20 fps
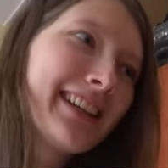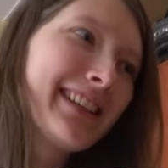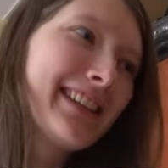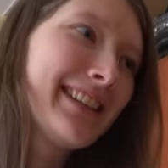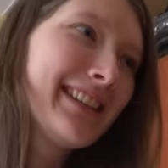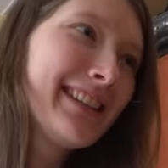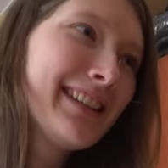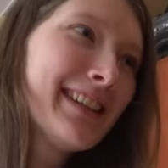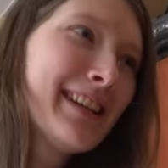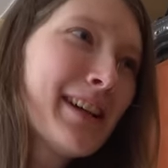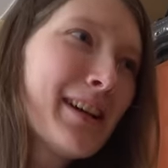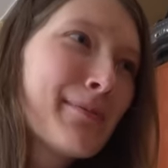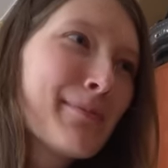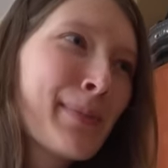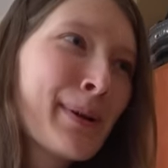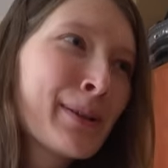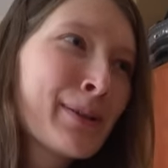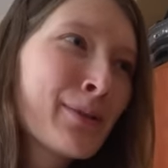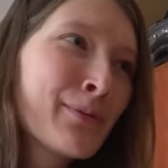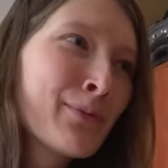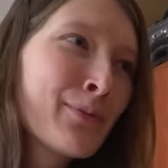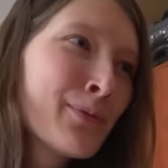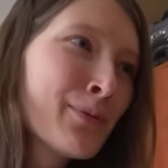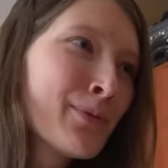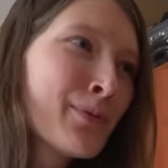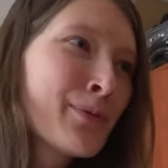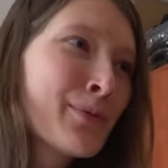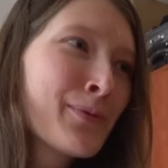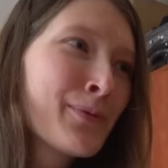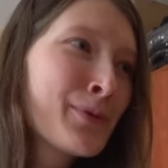И
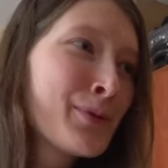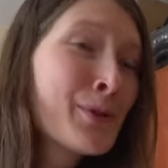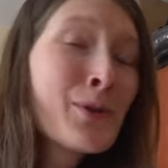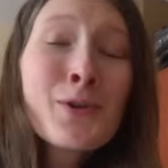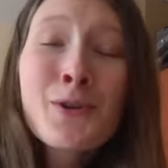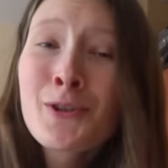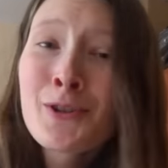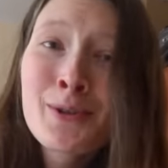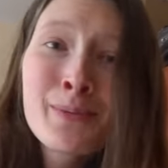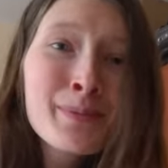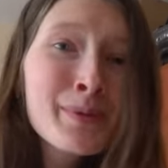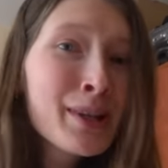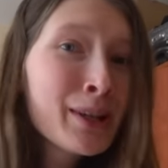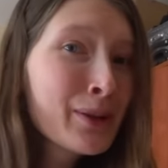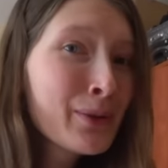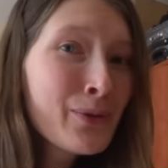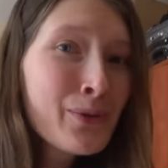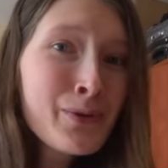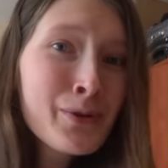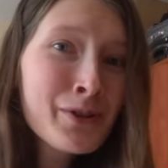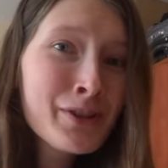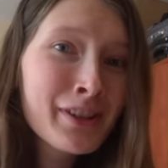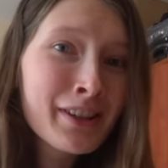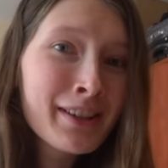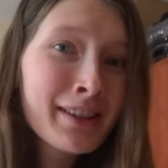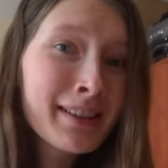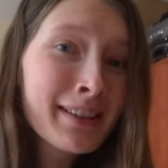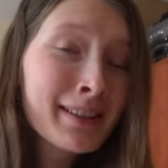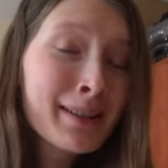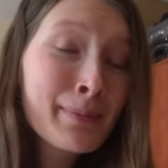поэтому все, что мне
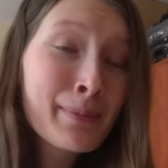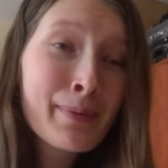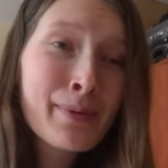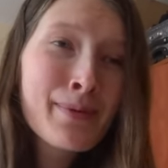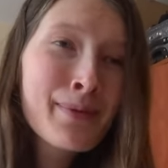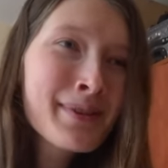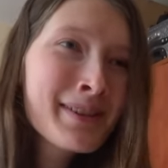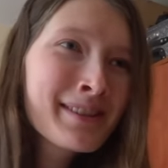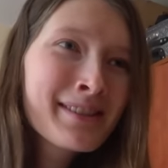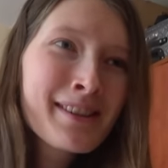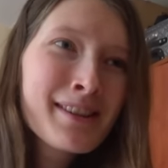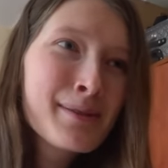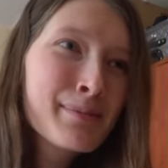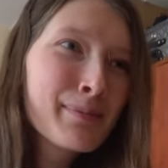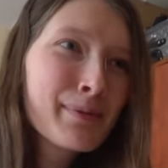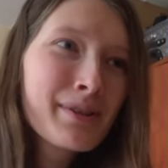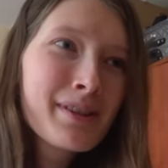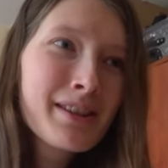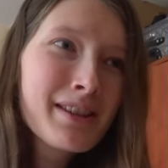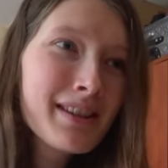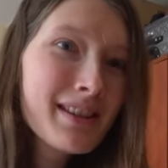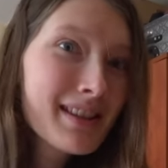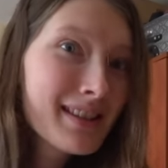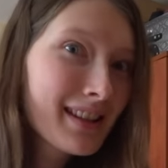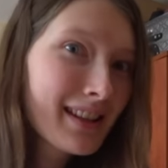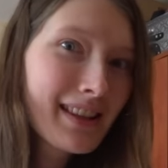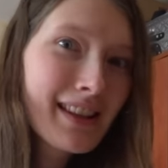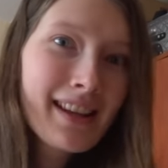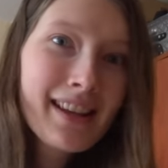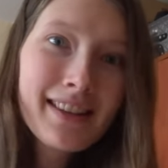нужно, это просто
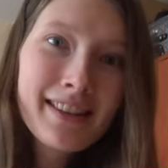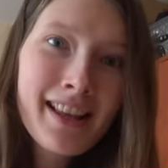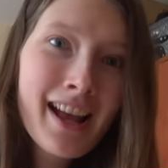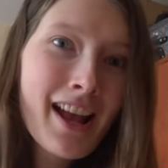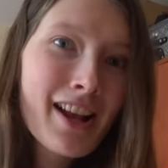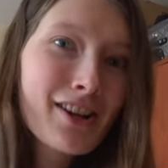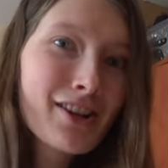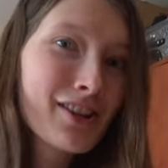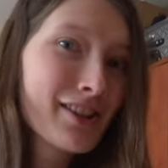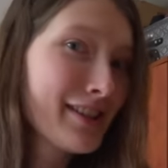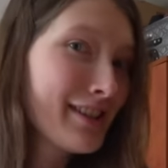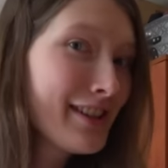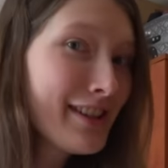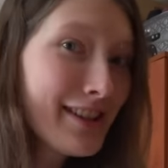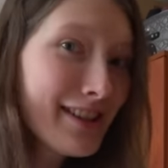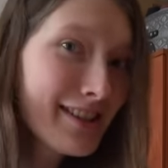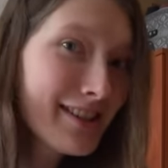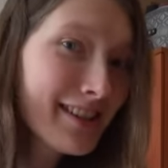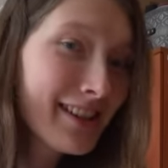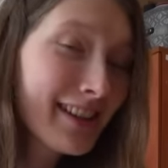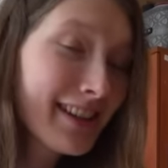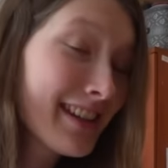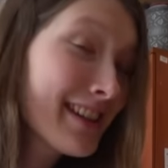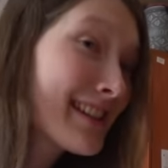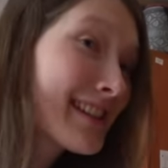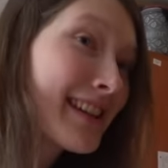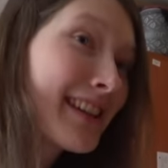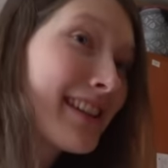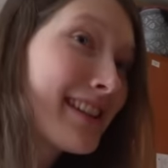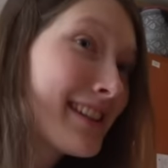спуститься на этаж ниже и
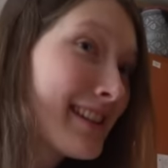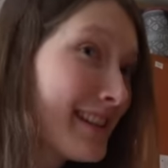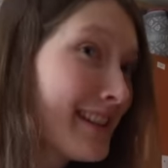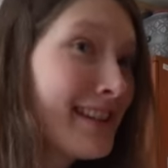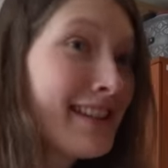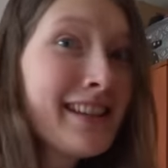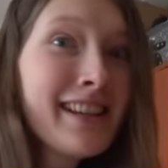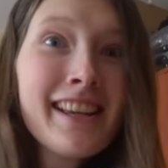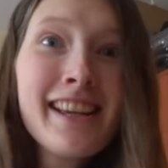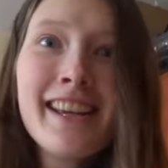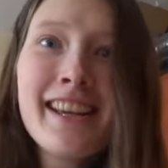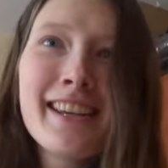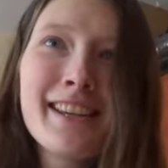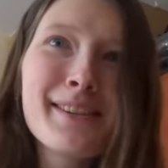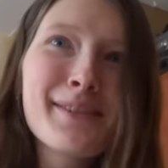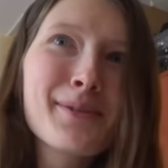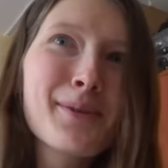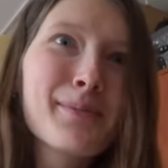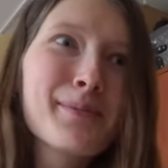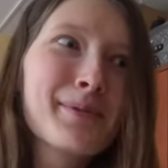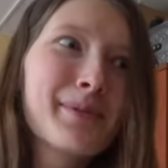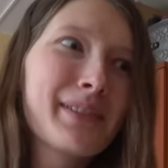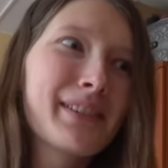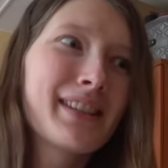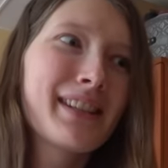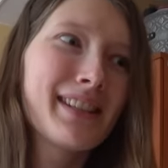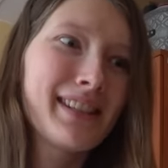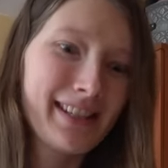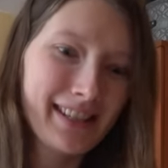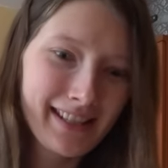зайти, и,
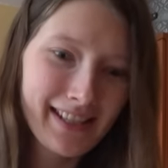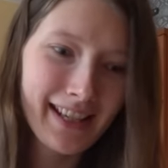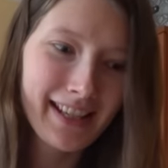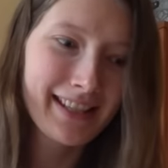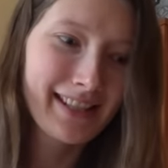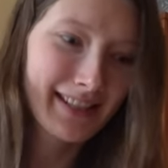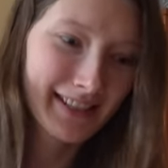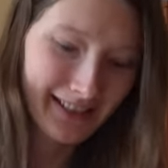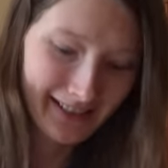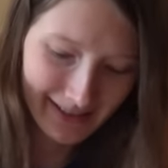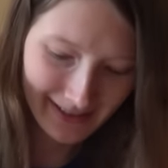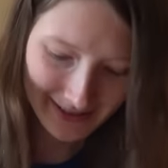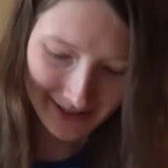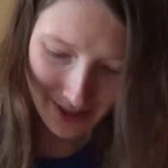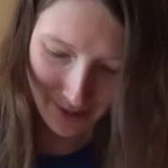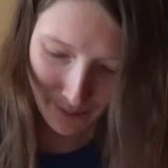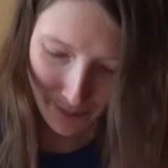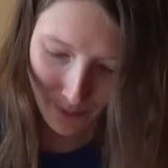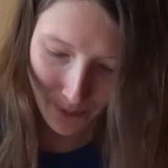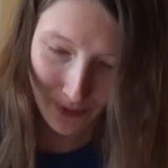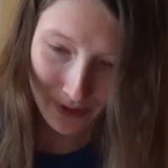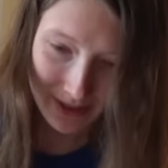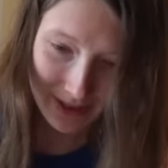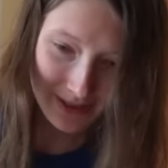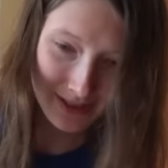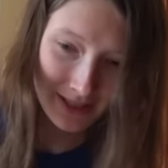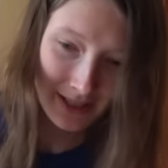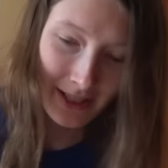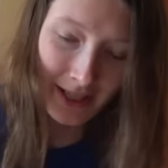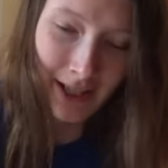собственно, сидеть и
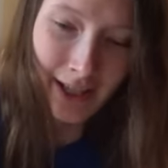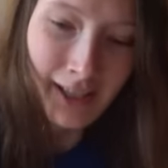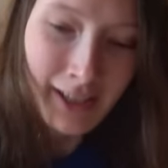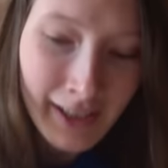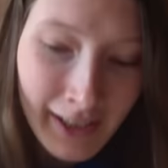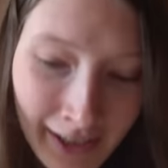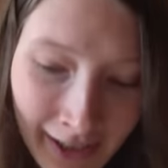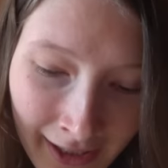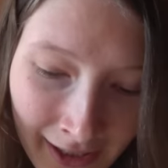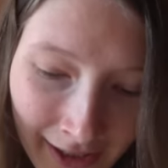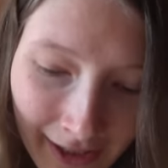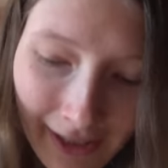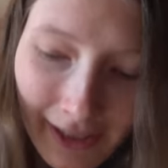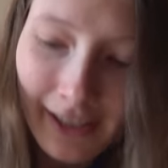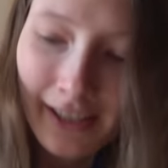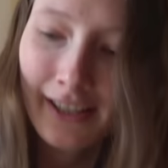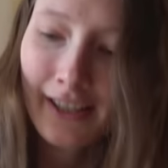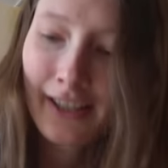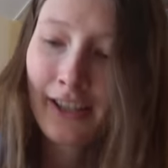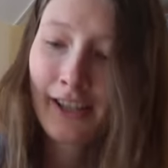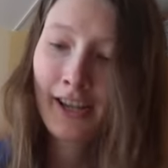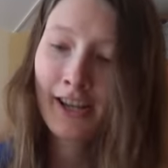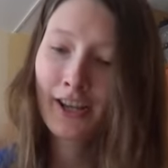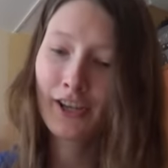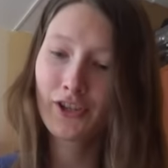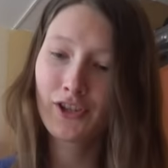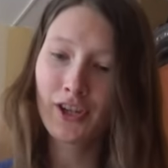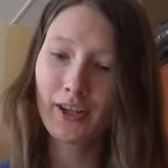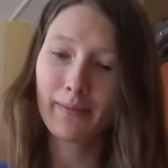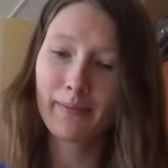работать
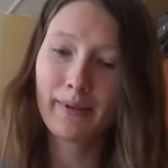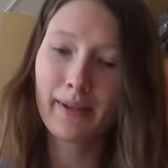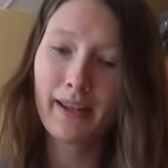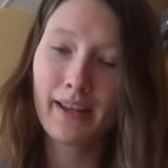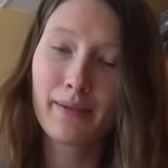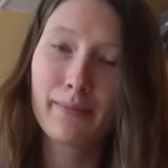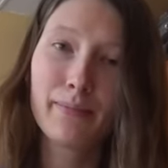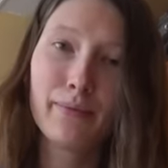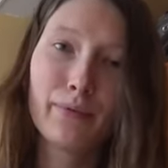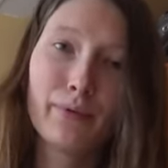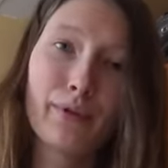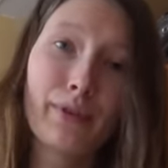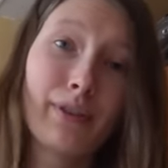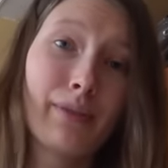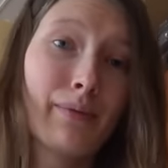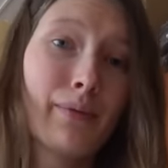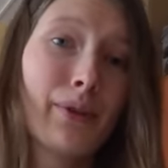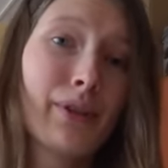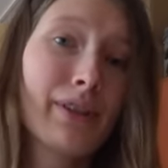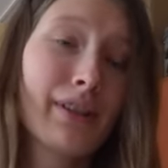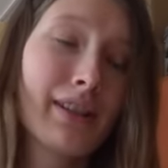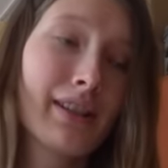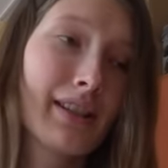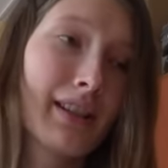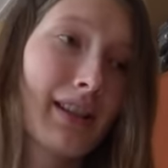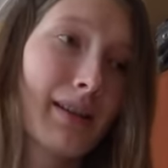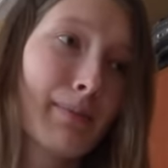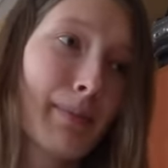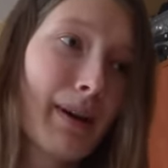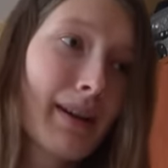чем я и буду сегодня
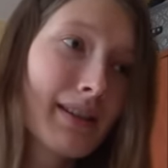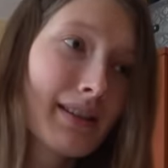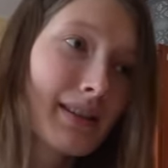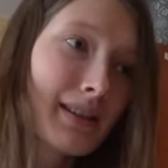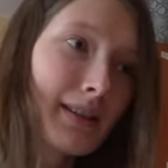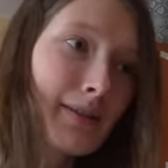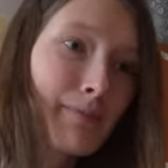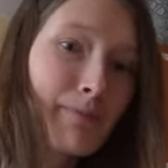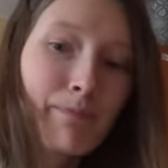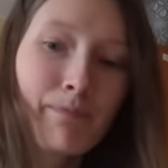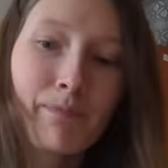заниматься.